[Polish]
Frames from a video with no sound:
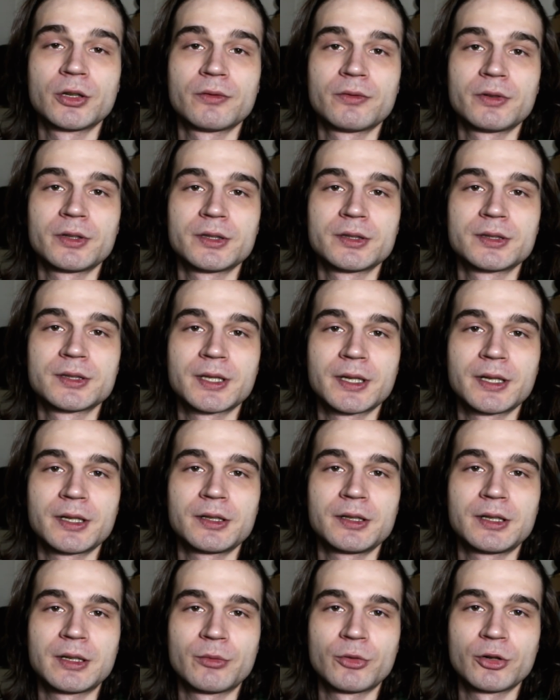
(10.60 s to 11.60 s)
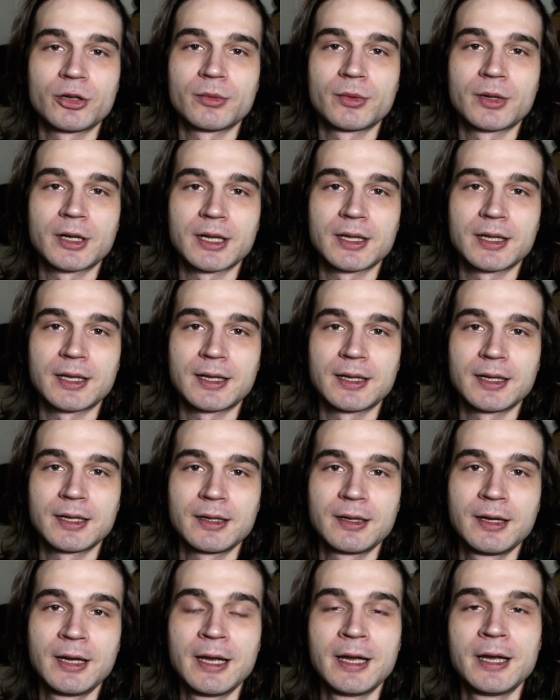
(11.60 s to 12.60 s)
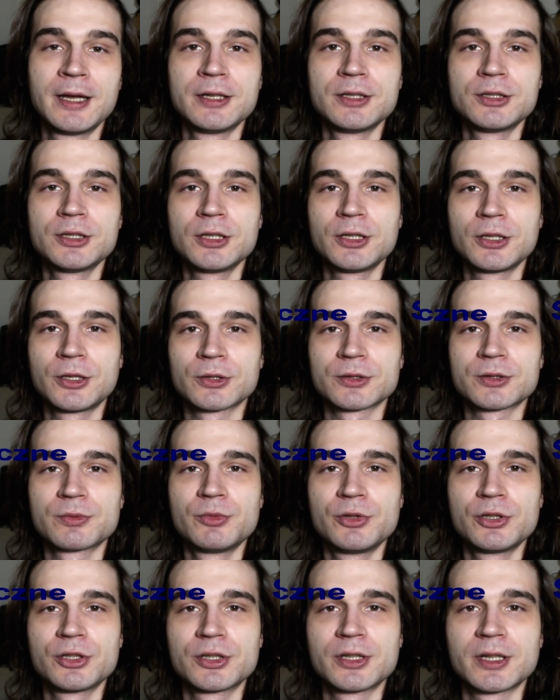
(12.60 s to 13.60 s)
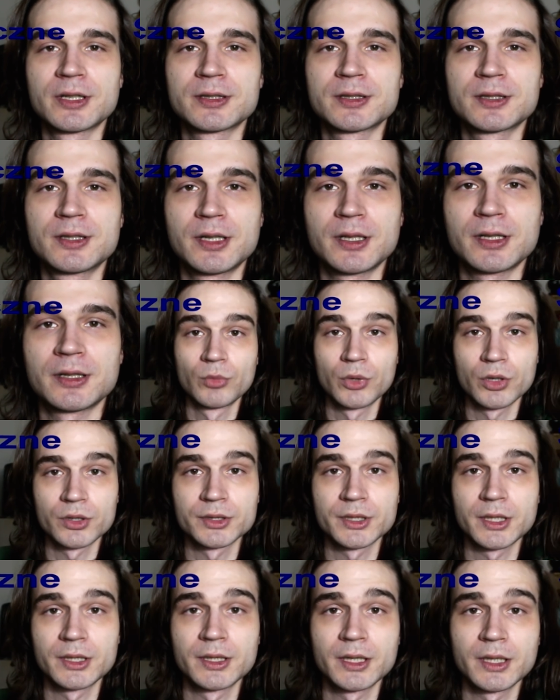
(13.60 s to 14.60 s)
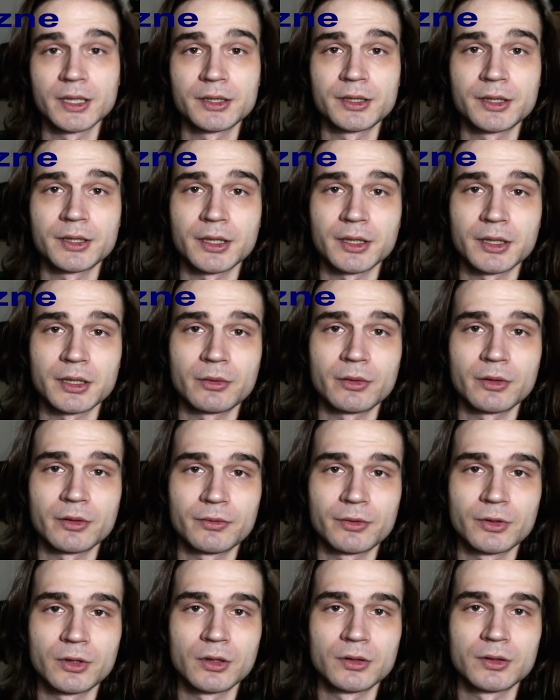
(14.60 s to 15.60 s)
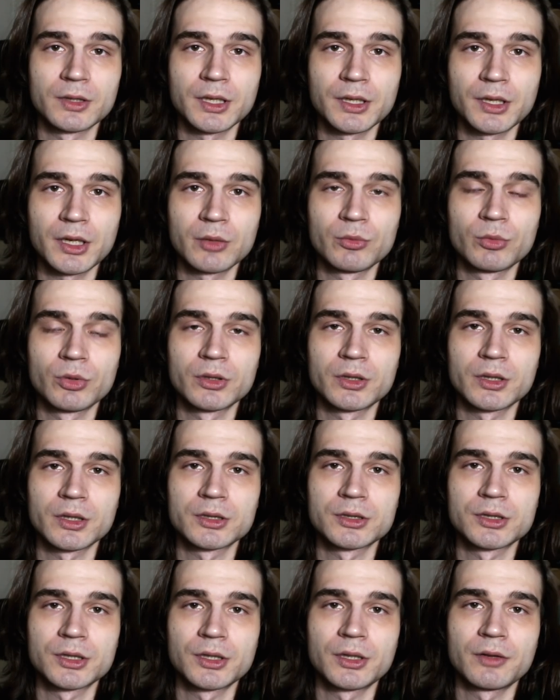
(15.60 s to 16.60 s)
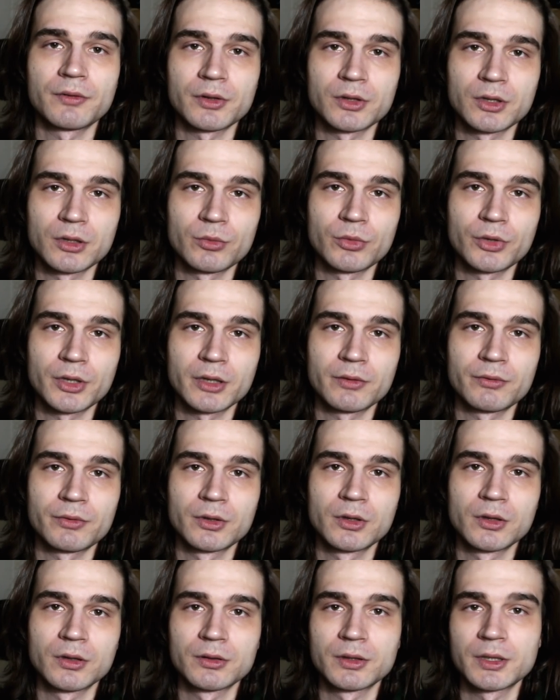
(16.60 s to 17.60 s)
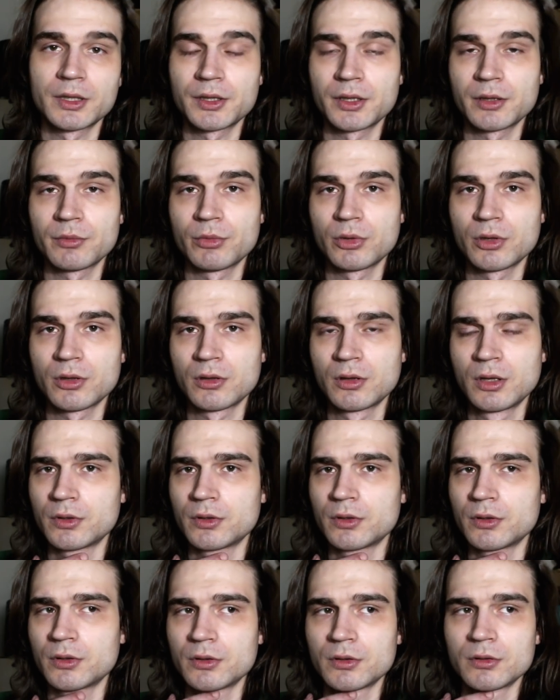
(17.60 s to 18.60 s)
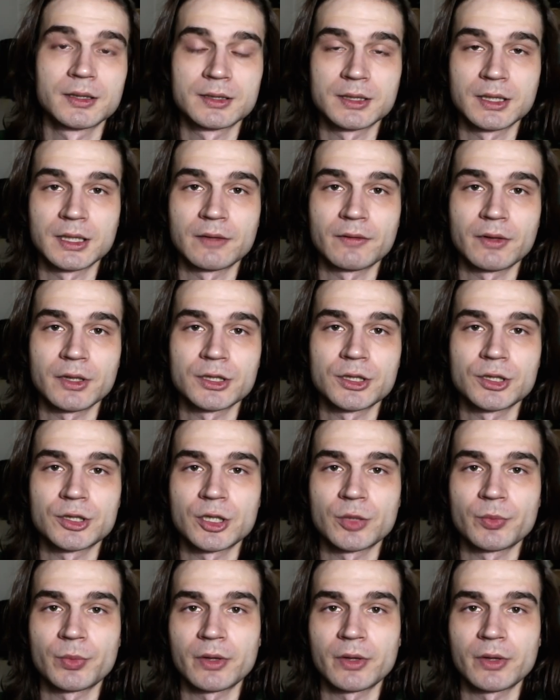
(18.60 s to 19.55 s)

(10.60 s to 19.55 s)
nowej serii na moim kanale, czyli Kosmiczne Sny. Boxdel dalej nie nagrał jak wygląda niebo, także nie wiadomo jak wygląda niebo. Yy, zastanawiacie się